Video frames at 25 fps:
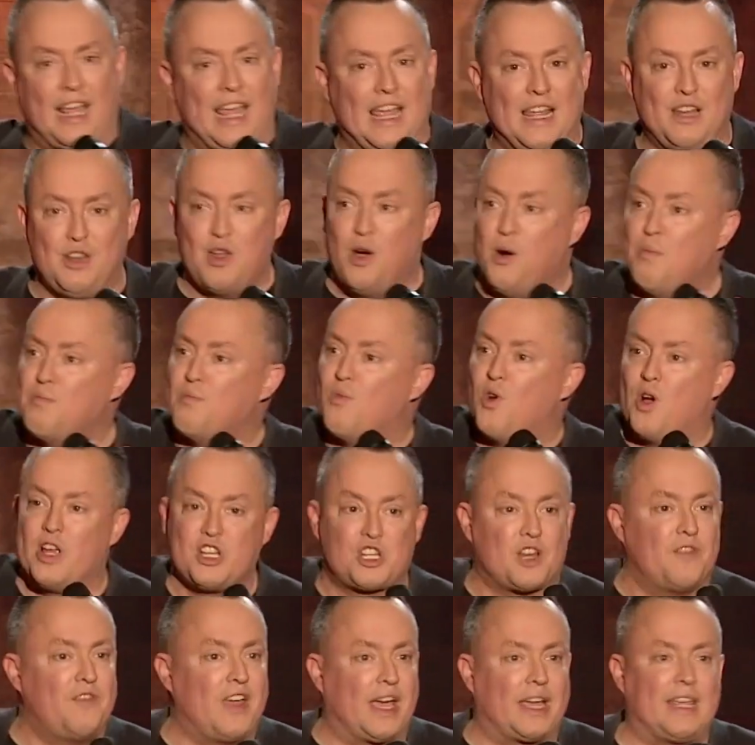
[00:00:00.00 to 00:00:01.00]
Et là, moi,
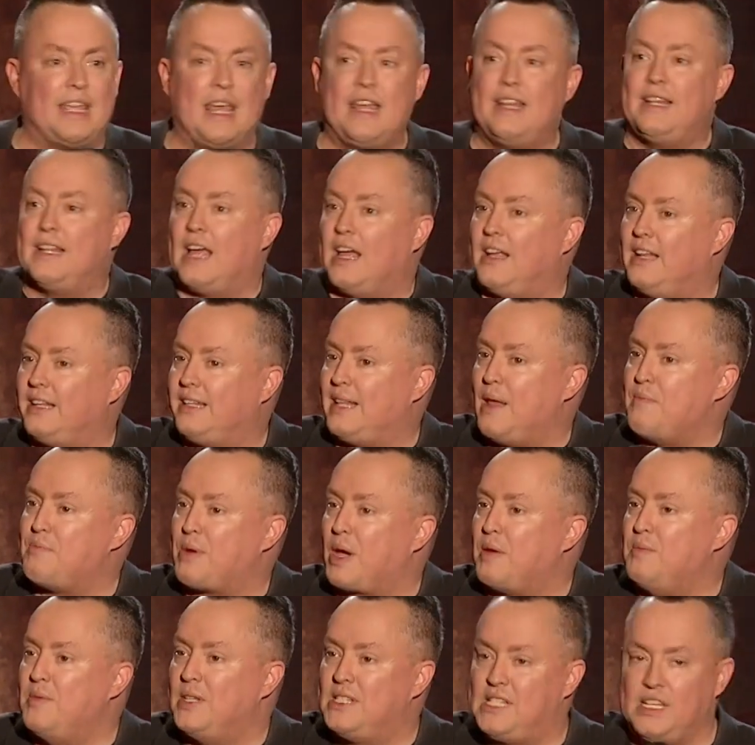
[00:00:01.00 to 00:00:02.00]
j'avais rien de,
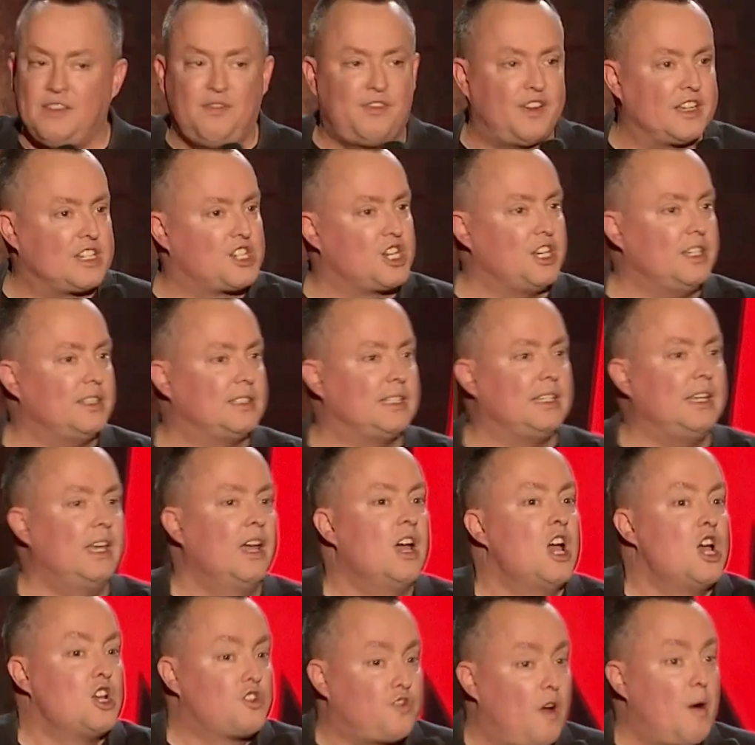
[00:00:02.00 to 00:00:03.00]
l'après-midi. Fait que j'ai dit,
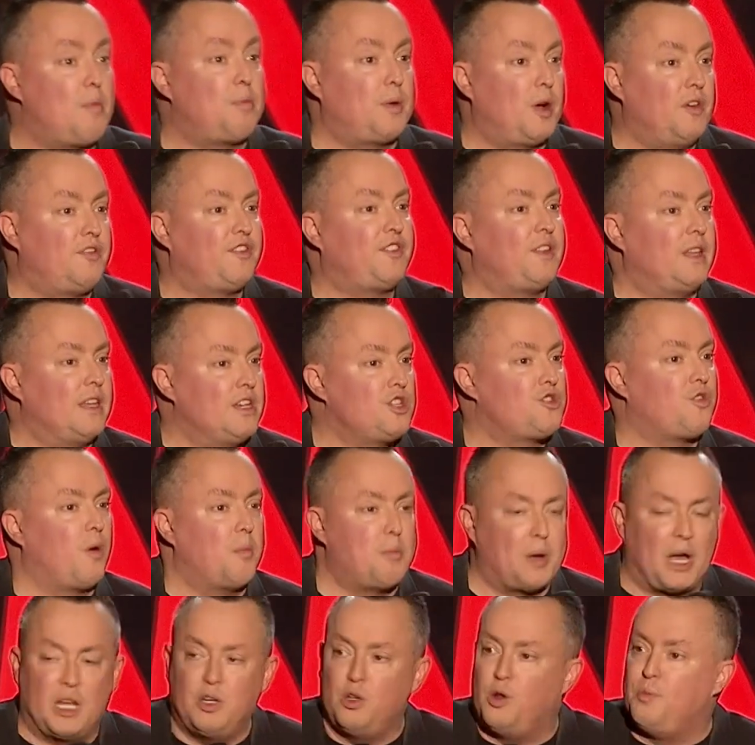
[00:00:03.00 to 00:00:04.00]
je vais en profiter, je vais
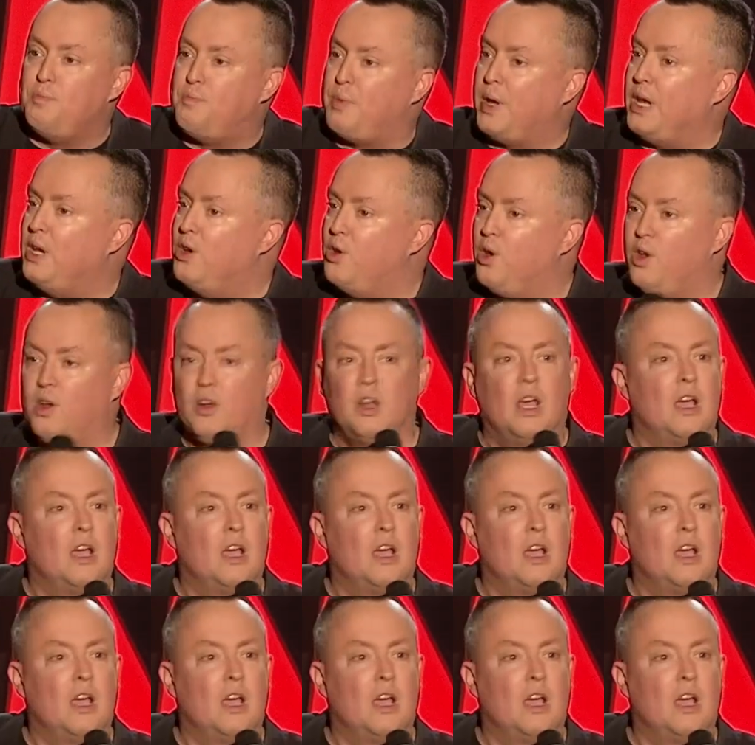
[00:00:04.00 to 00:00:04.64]
prendre une pilule.